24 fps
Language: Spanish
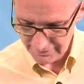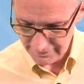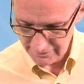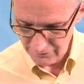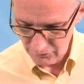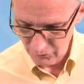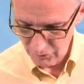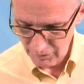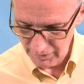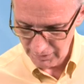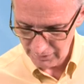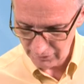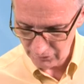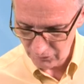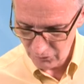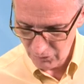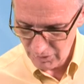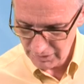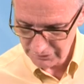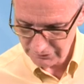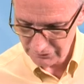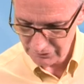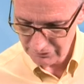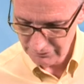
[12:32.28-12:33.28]
igual a
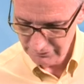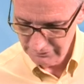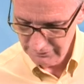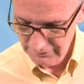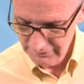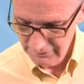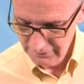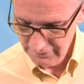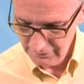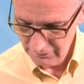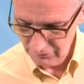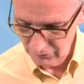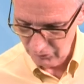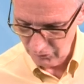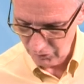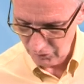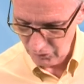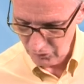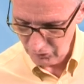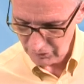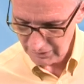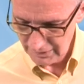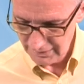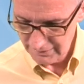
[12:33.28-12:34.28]
4,
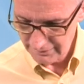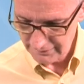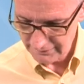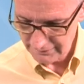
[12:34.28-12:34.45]
luego k